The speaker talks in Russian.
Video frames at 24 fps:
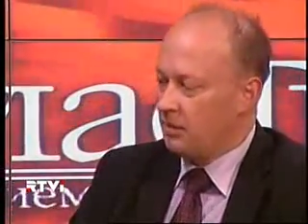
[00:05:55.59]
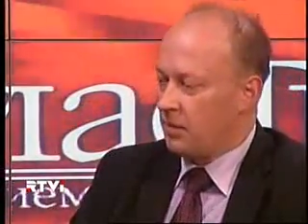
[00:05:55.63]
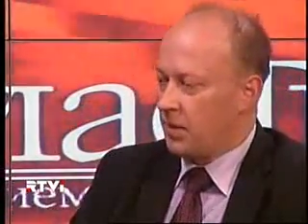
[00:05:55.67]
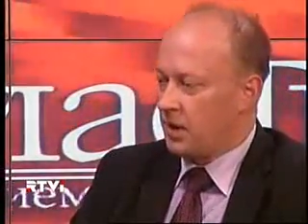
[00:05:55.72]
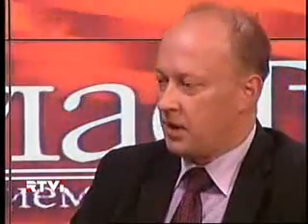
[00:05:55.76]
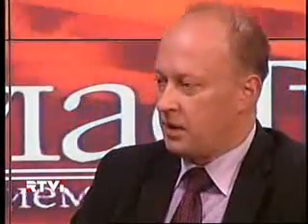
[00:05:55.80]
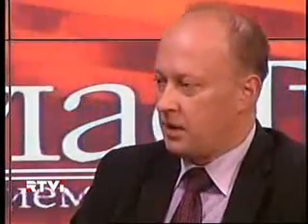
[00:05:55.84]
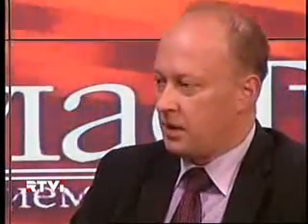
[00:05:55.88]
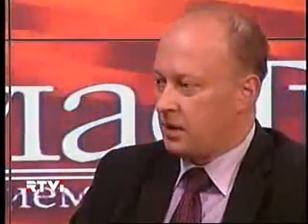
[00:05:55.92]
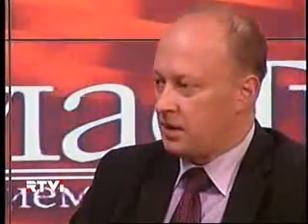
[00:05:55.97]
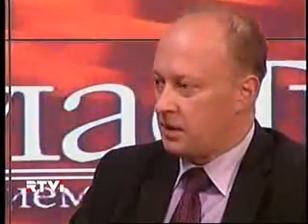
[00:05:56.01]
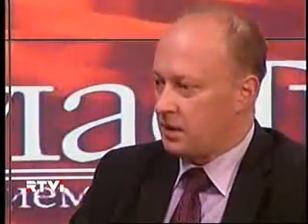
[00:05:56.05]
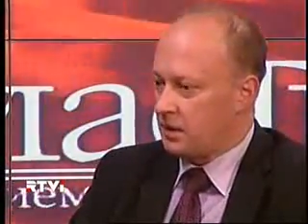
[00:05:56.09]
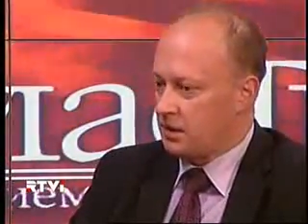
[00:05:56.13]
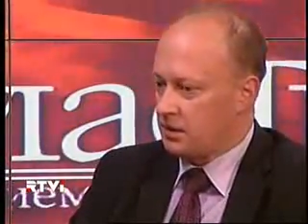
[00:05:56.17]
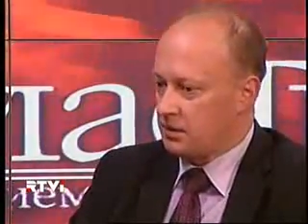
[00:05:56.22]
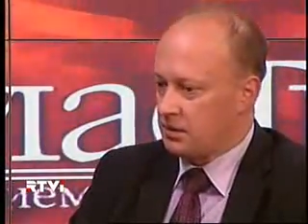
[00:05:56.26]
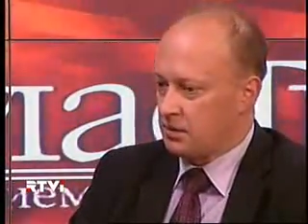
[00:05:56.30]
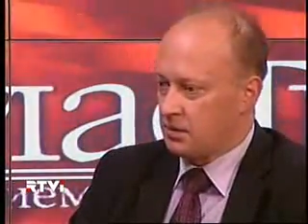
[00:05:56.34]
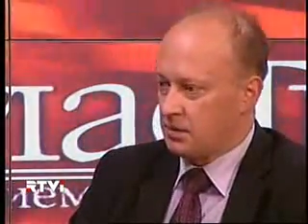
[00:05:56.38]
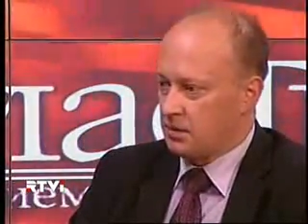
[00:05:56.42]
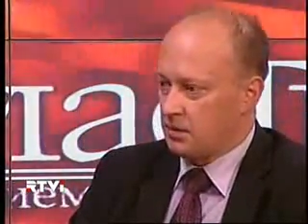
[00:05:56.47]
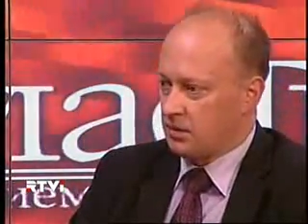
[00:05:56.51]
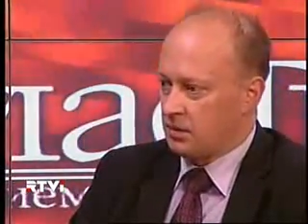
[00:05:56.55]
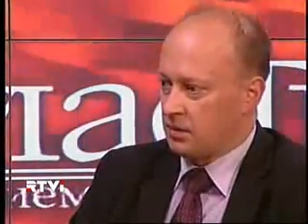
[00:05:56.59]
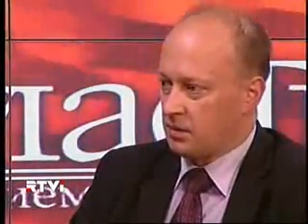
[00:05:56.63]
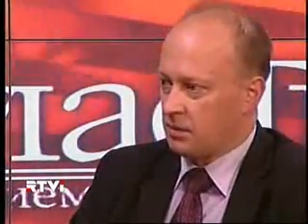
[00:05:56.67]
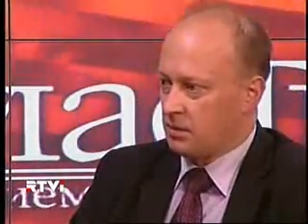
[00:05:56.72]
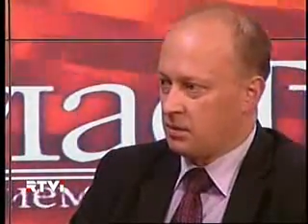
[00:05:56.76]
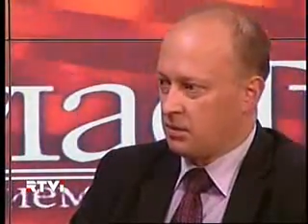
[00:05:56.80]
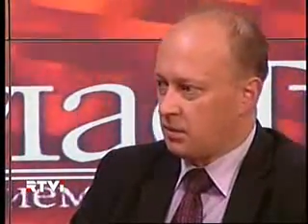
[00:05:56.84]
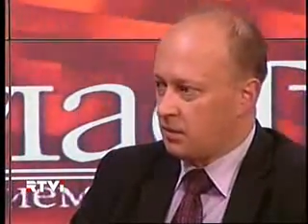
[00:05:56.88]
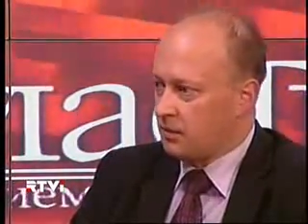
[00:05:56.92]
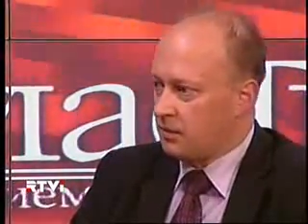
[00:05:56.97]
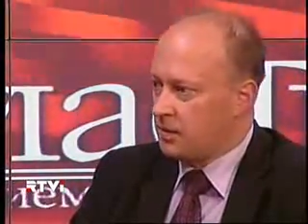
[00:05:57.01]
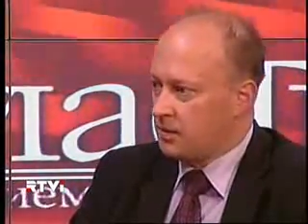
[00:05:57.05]
Понятно, что
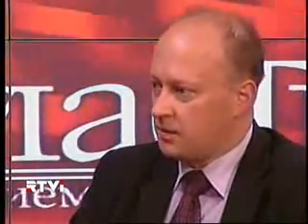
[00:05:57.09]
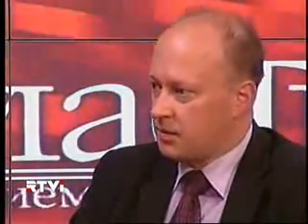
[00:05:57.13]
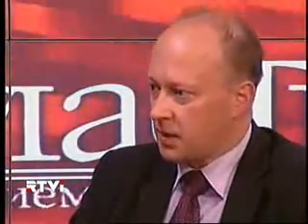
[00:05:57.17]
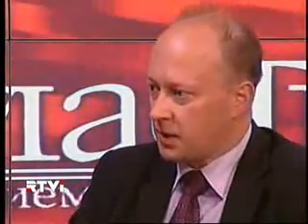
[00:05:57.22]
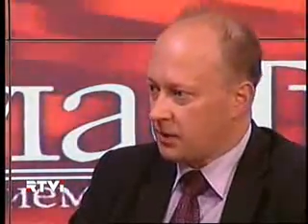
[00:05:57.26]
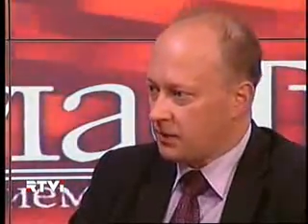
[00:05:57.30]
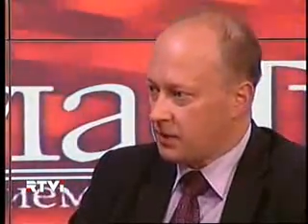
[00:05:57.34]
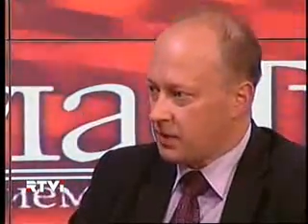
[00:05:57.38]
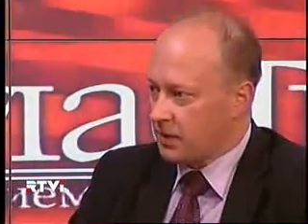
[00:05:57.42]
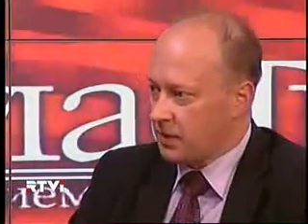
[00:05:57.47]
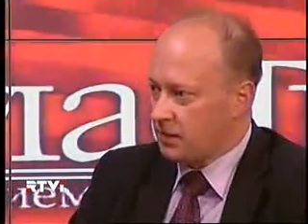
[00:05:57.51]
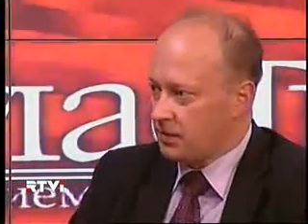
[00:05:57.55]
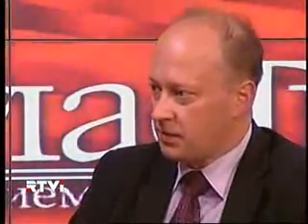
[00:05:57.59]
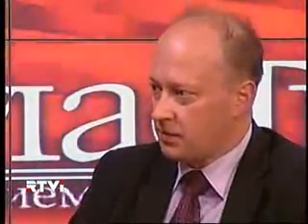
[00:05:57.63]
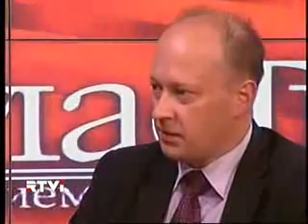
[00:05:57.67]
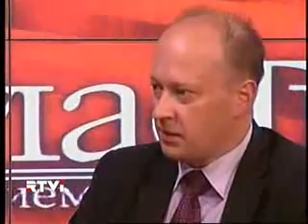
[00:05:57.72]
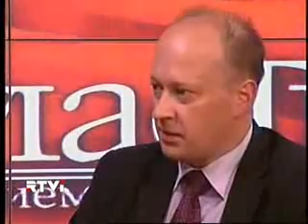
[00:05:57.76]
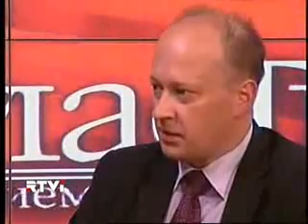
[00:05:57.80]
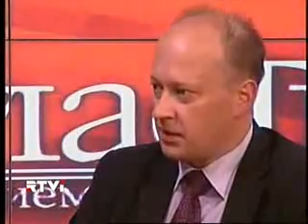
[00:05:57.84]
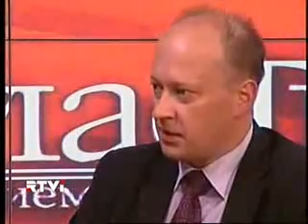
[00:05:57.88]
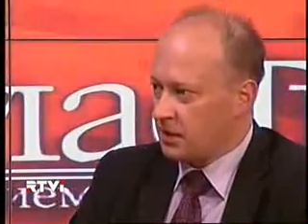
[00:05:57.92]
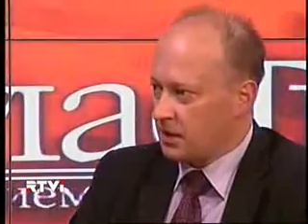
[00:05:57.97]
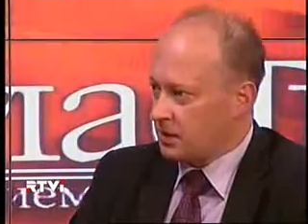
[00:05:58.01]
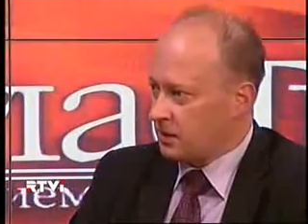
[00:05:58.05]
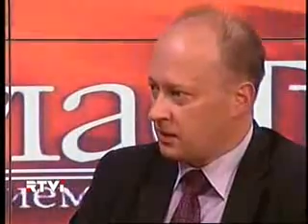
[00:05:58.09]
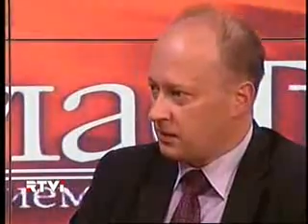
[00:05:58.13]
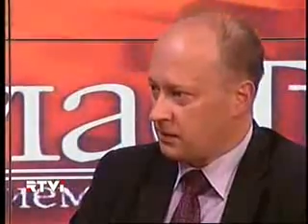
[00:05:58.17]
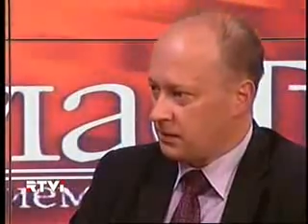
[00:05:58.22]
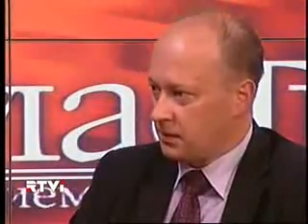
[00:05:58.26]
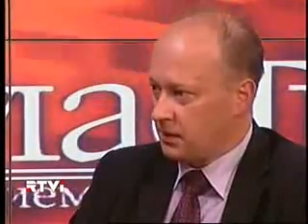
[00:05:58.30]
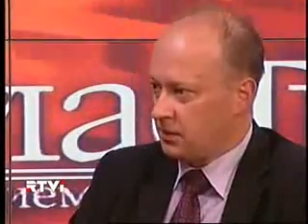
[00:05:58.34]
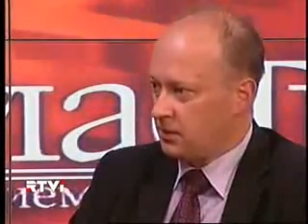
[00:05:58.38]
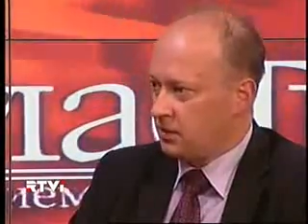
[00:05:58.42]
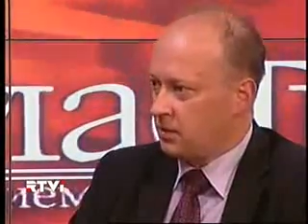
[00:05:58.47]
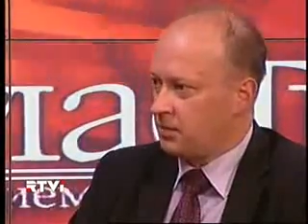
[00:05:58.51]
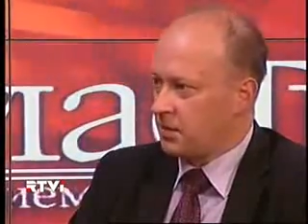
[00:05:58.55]
до выборов Соединенных
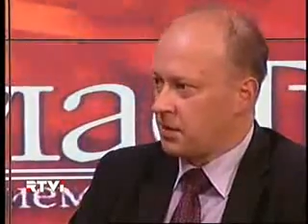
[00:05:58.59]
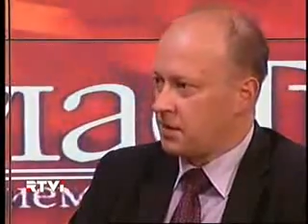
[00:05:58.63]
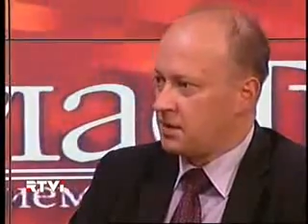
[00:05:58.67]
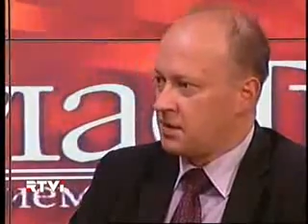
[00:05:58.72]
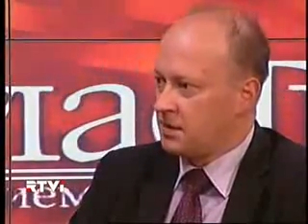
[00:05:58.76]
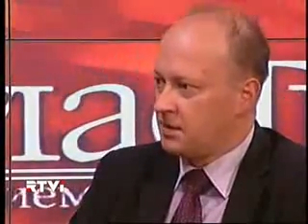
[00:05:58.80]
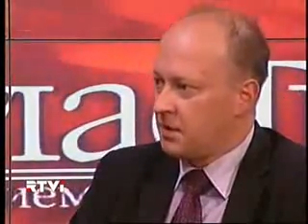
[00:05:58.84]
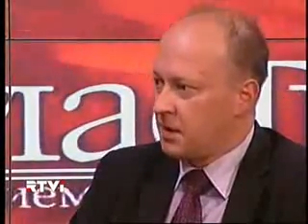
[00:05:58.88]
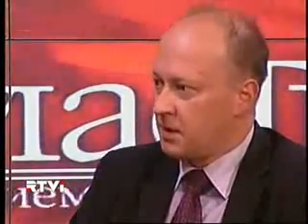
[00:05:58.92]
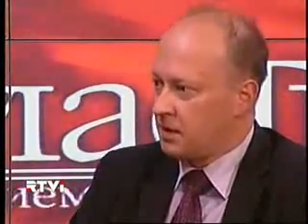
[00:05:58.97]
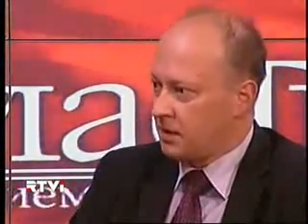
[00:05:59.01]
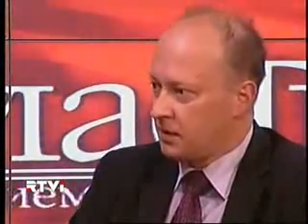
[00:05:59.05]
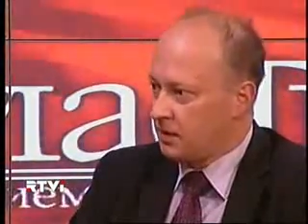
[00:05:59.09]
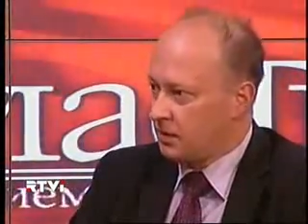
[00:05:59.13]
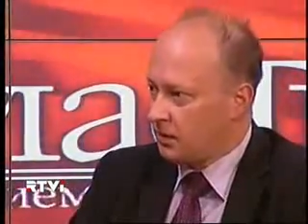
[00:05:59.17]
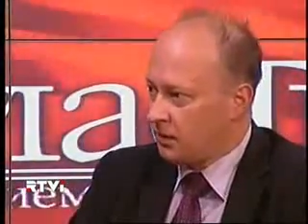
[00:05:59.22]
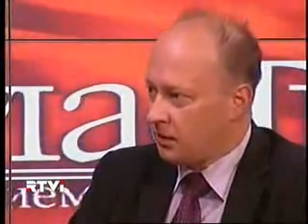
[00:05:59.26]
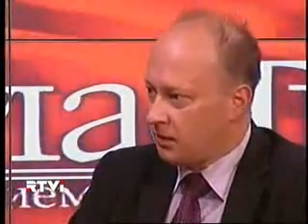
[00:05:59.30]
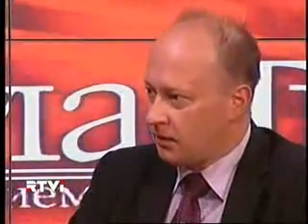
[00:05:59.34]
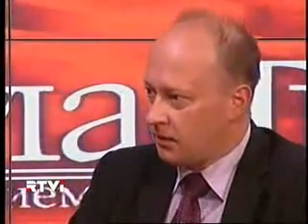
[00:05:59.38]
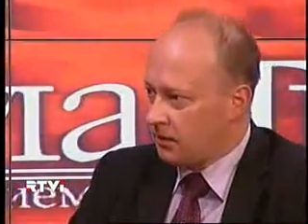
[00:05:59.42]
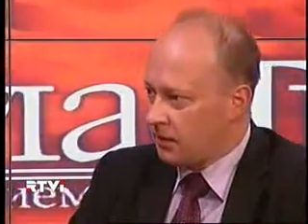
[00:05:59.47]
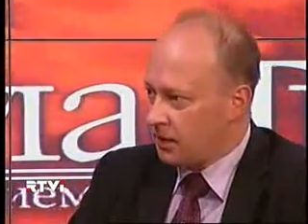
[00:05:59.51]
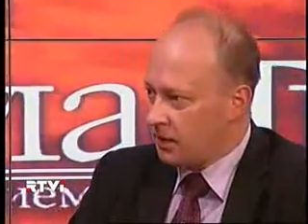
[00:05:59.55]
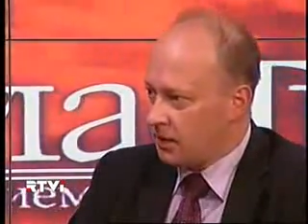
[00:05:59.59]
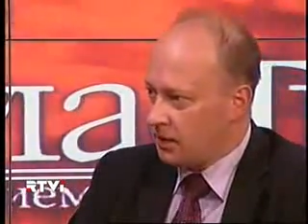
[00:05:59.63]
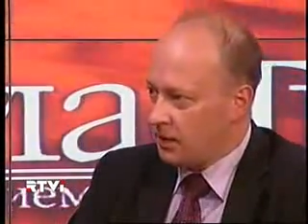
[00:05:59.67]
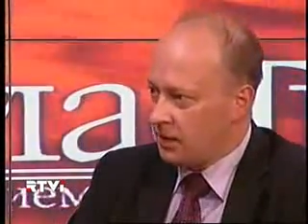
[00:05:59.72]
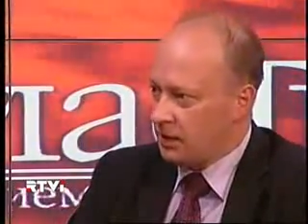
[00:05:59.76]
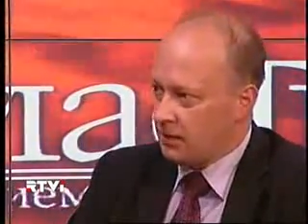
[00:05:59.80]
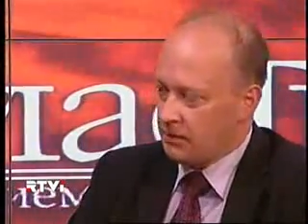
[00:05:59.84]
Штатов ничего принципиально нового